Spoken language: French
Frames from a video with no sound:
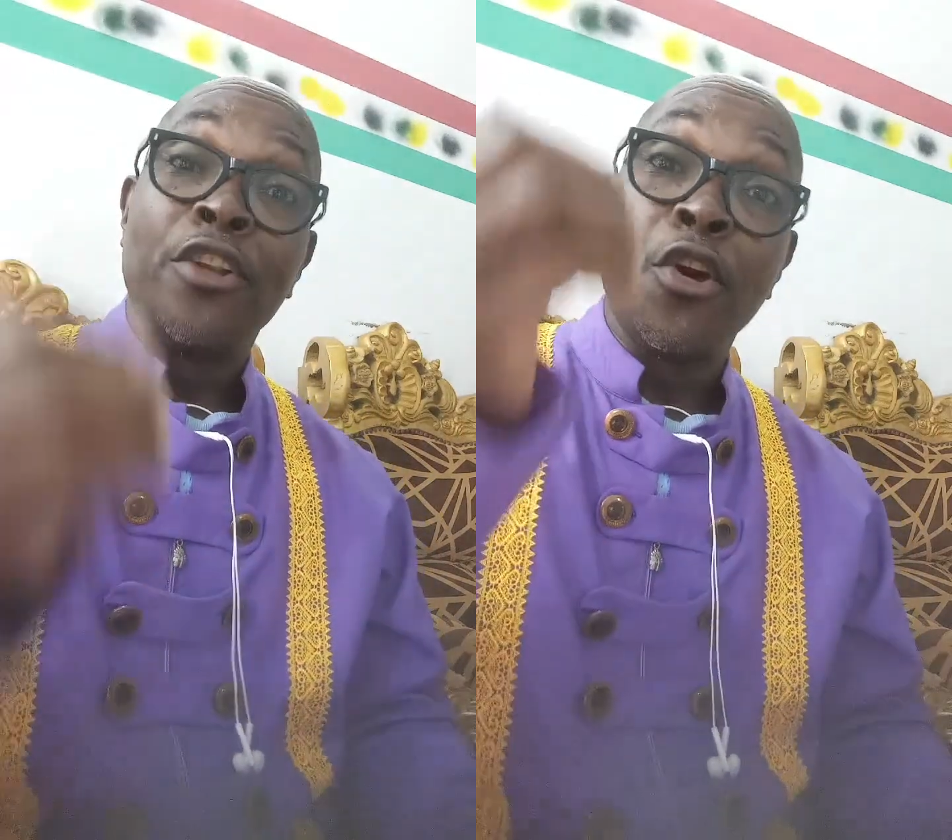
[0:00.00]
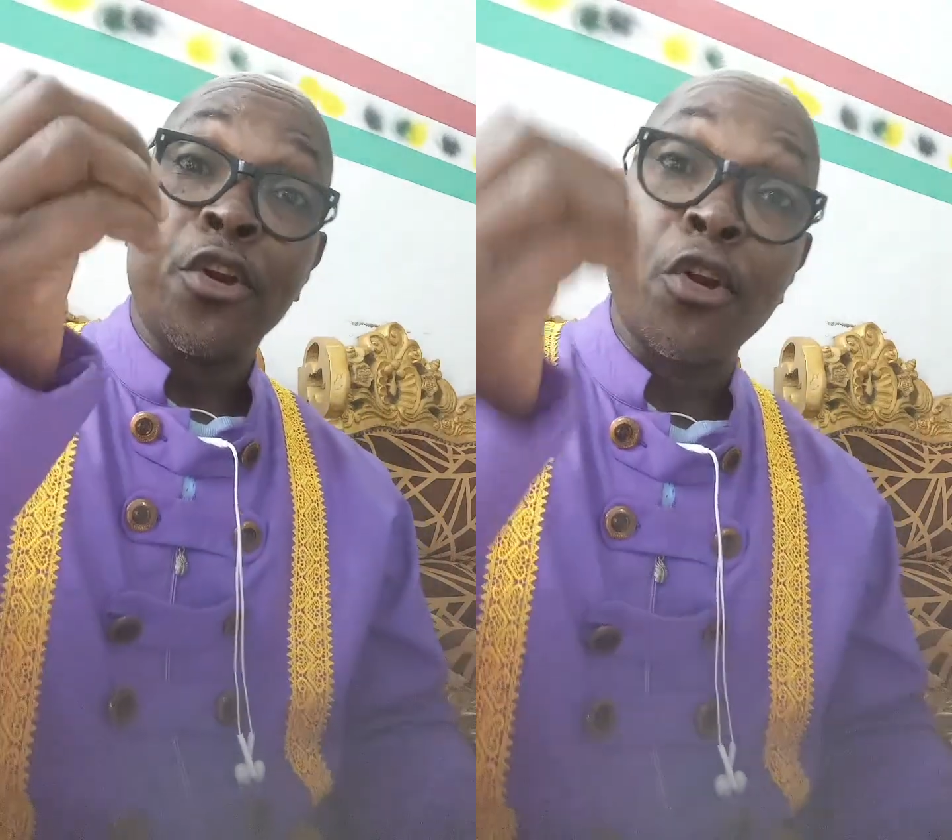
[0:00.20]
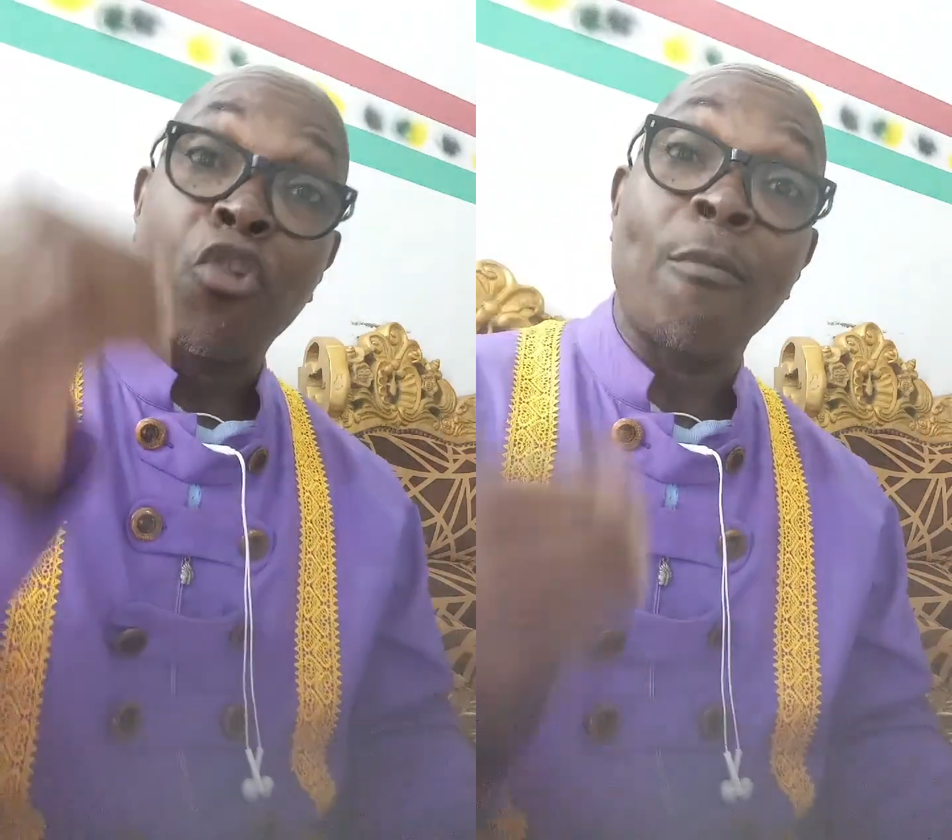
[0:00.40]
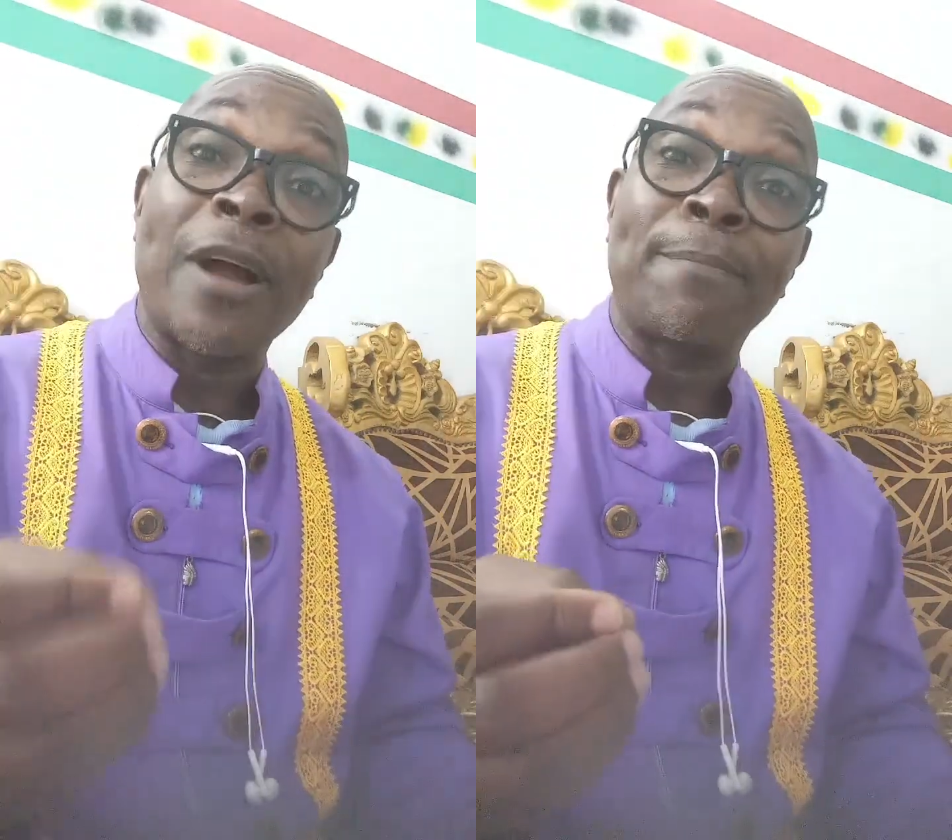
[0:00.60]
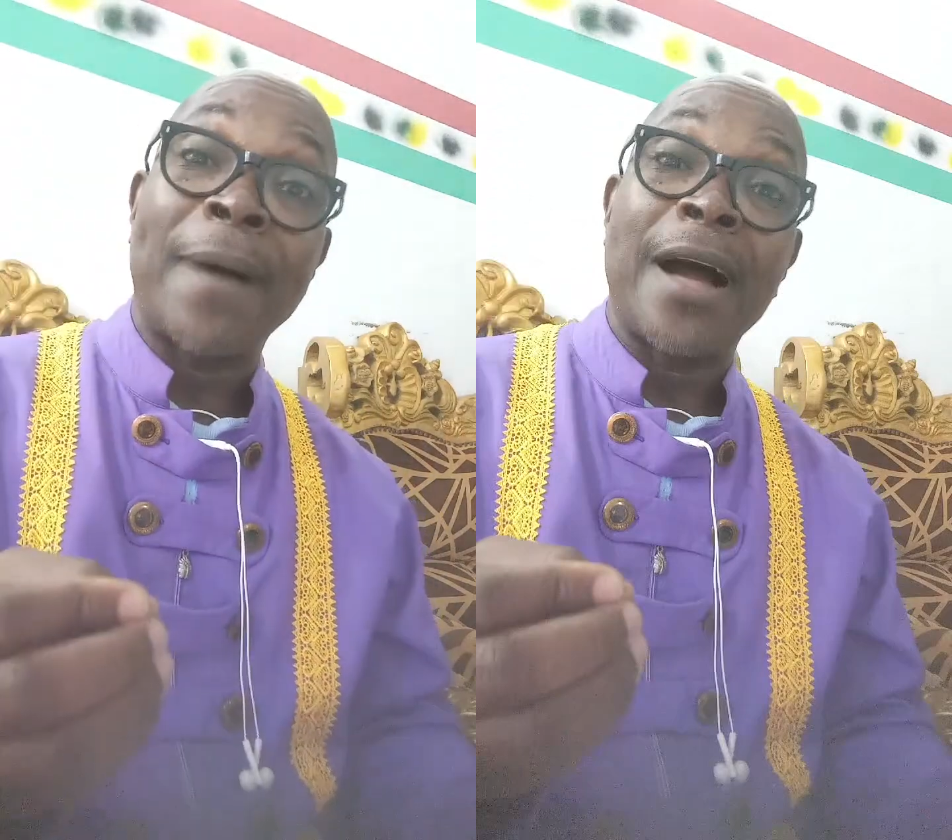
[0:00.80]
ne
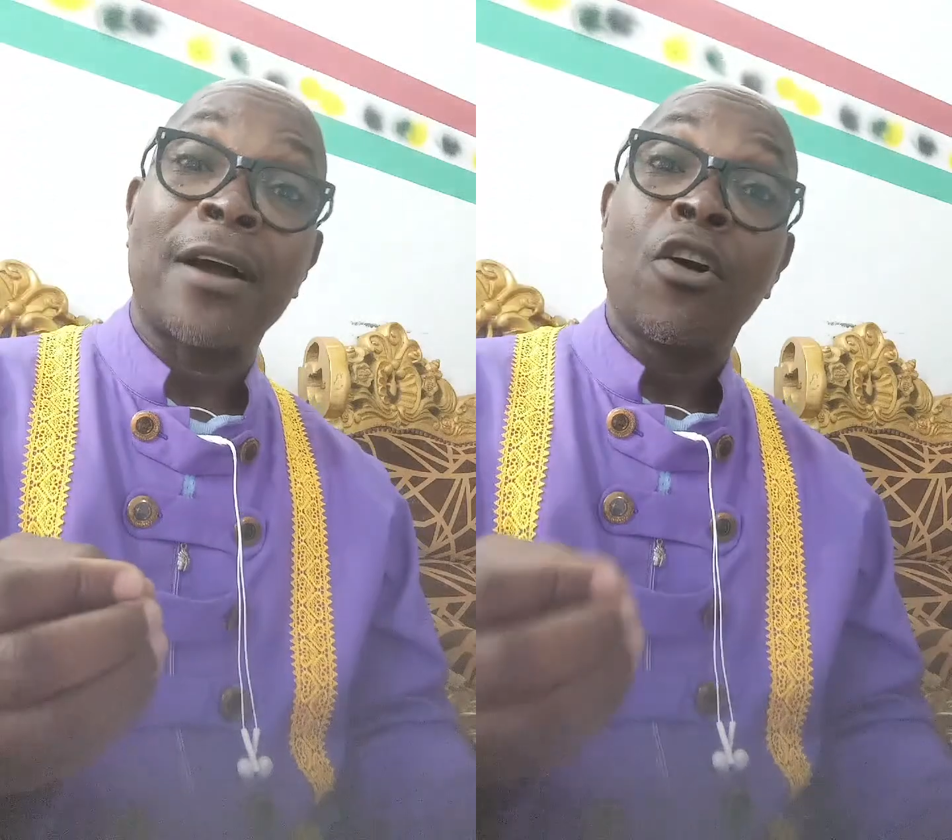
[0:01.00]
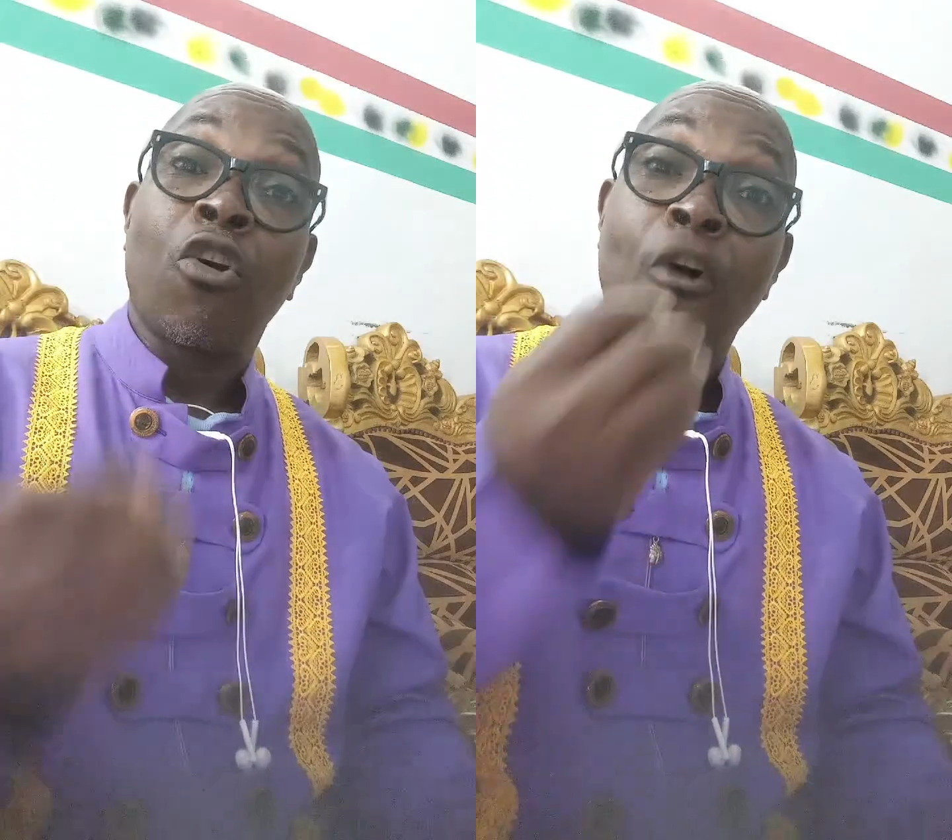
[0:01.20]
recommande pas